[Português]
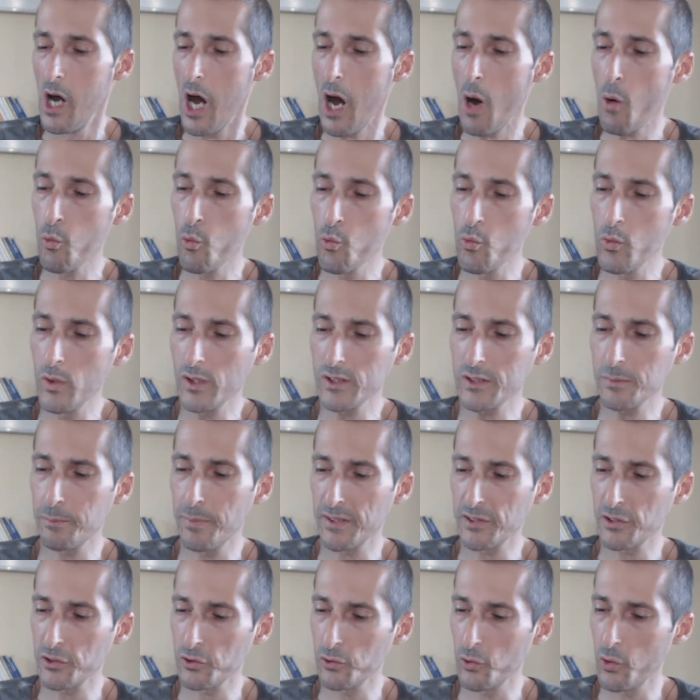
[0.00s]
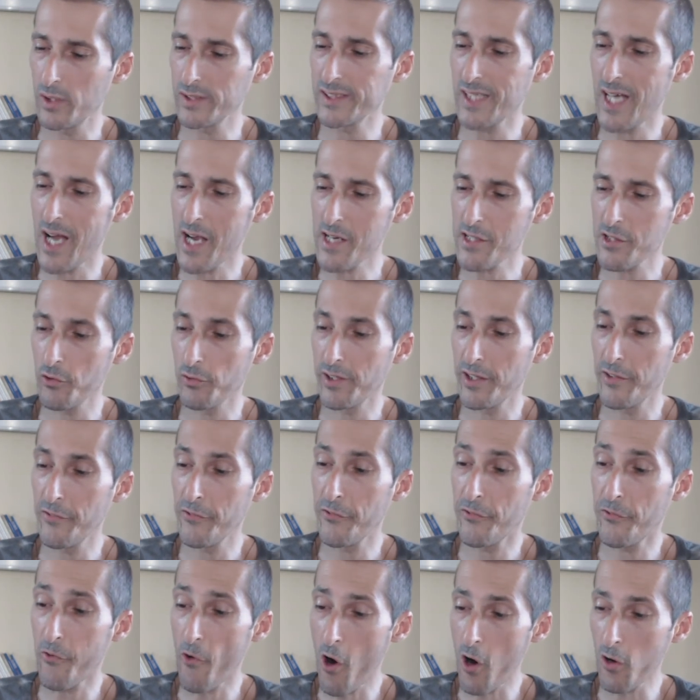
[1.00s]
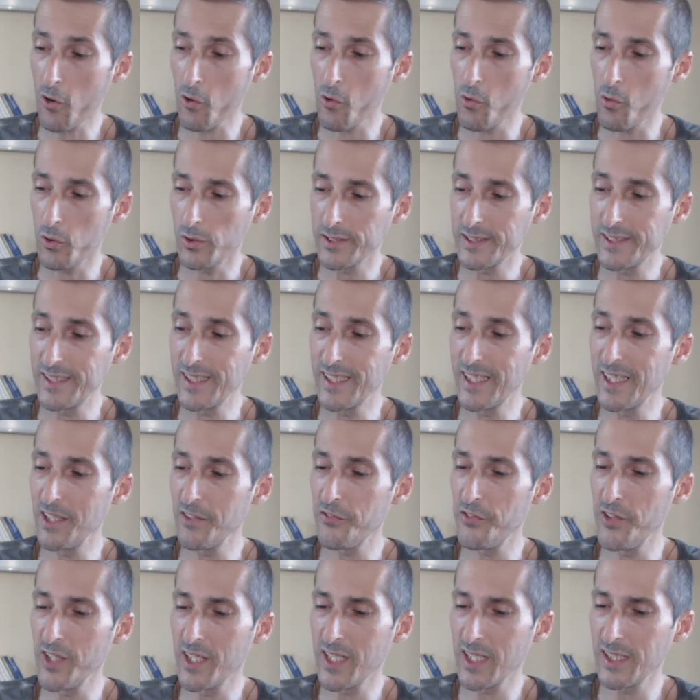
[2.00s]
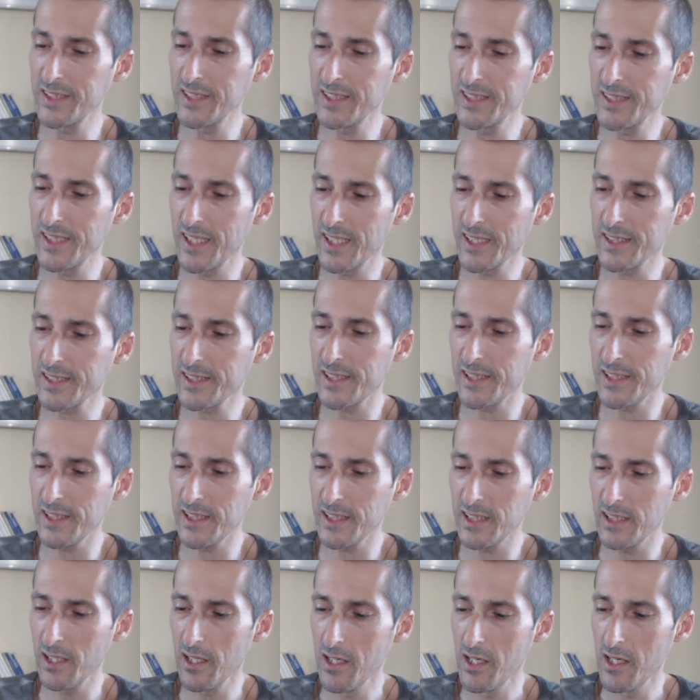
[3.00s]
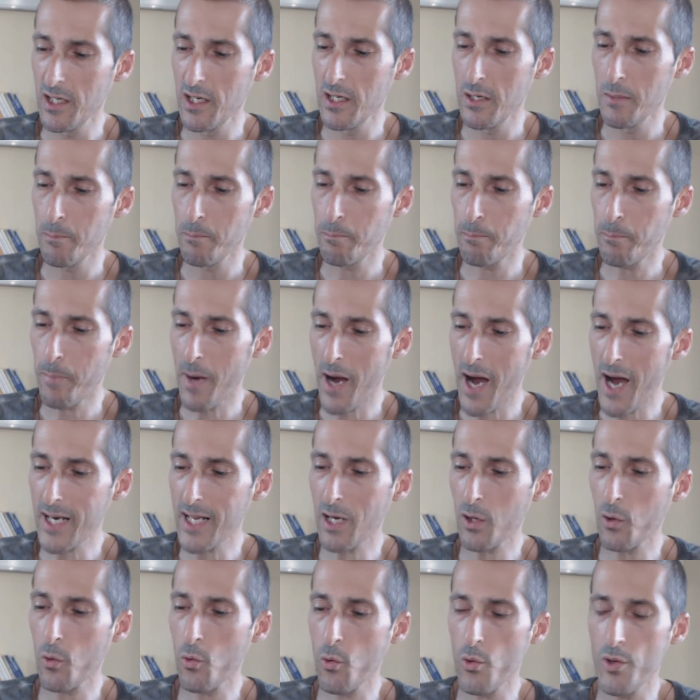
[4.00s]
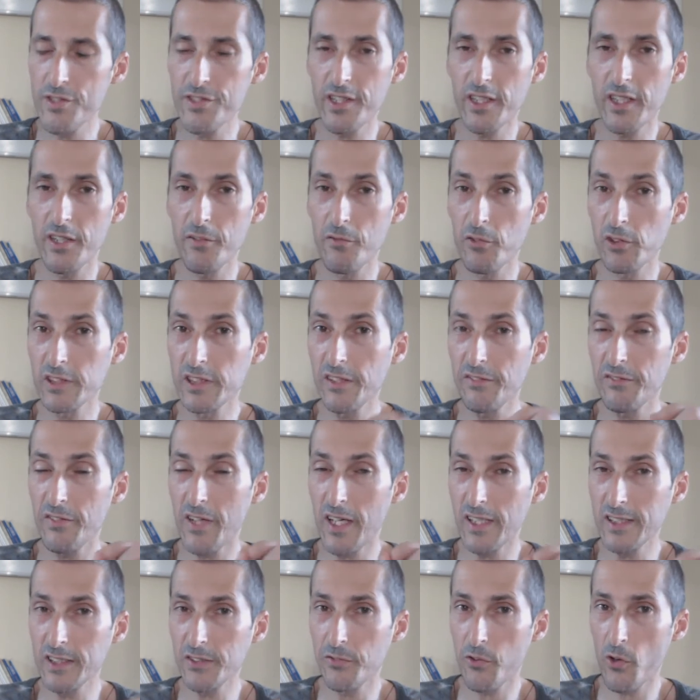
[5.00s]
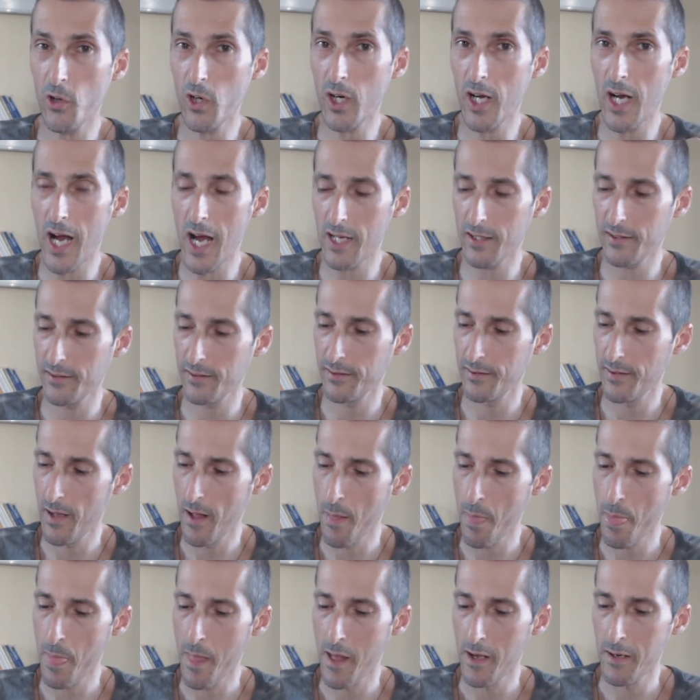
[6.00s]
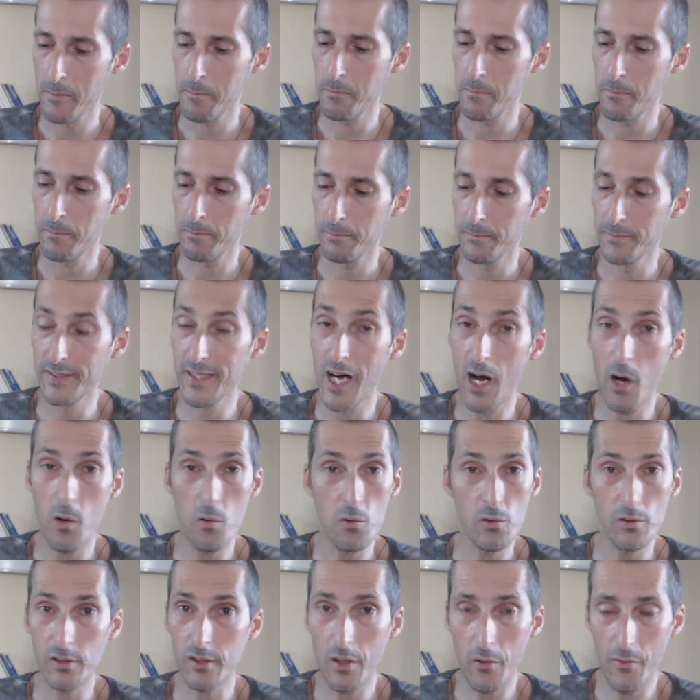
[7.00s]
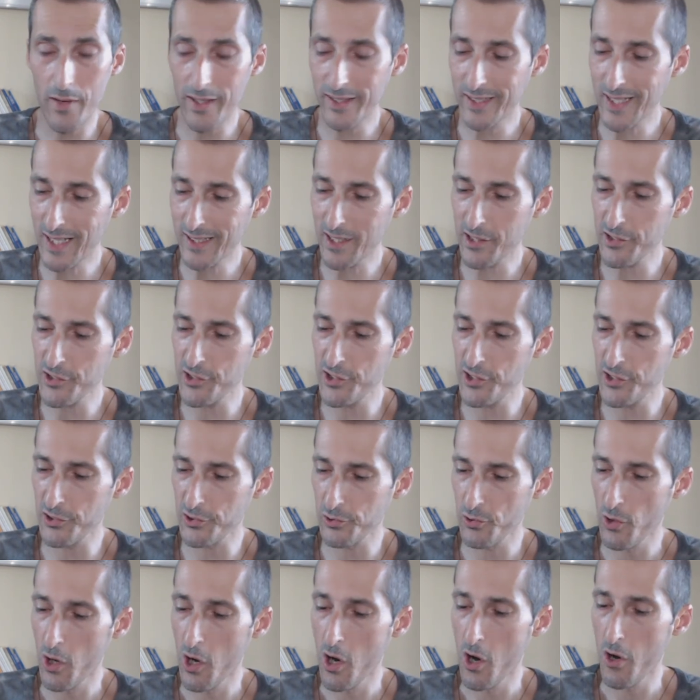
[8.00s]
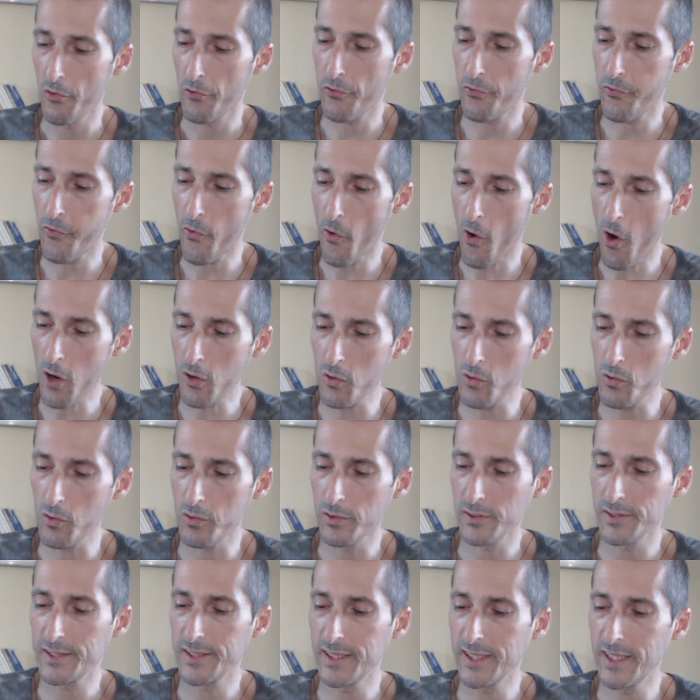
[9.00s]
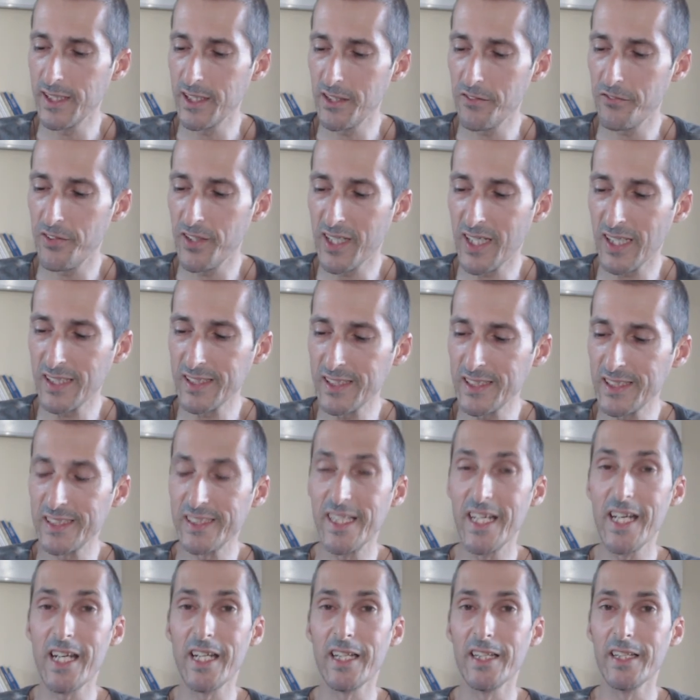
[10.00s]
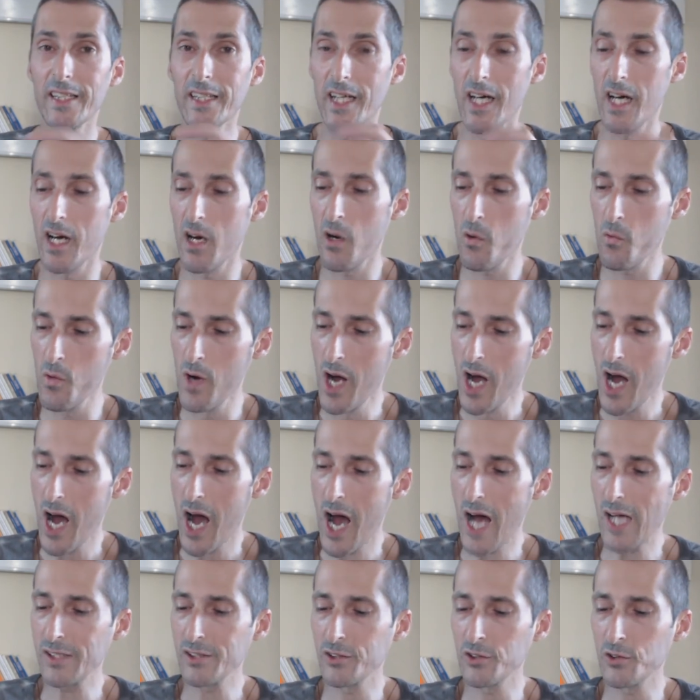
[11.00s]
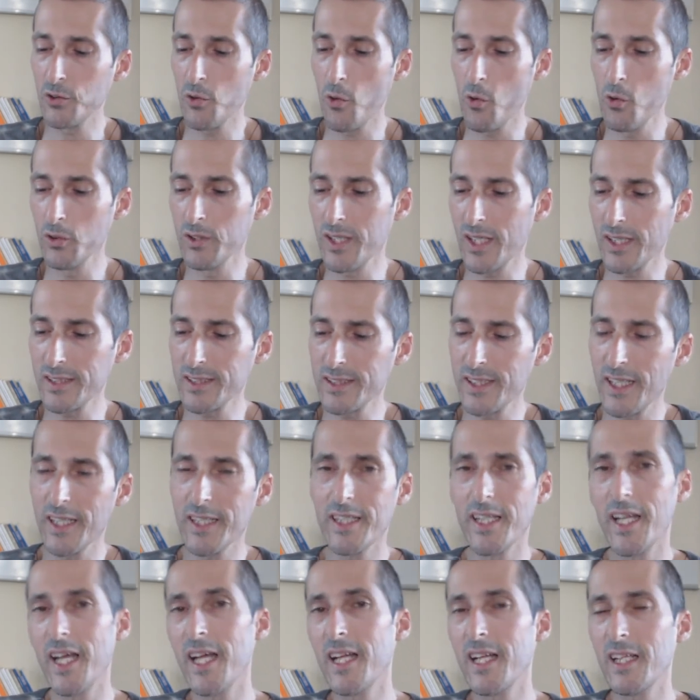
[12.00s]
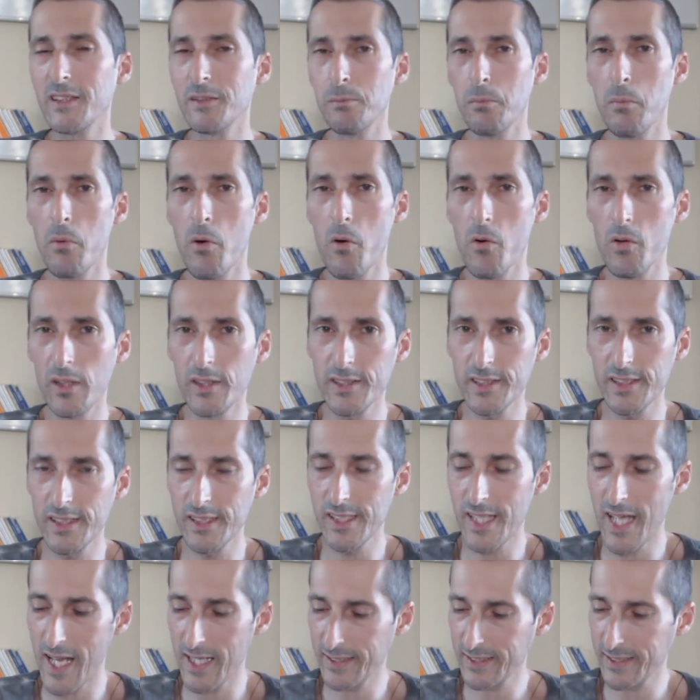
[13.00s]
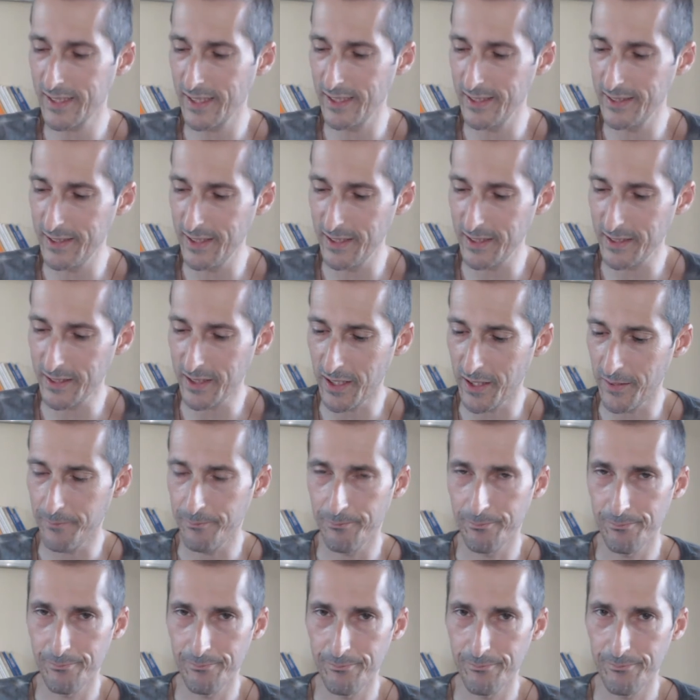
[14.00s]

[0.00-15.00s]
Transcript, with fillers: Algumas pessoas acham que foco significa dizer sim para a coisa que você vai se focar. Não, não é nada disso. Foco significa dizer não às outras centenas boas ideias que existem.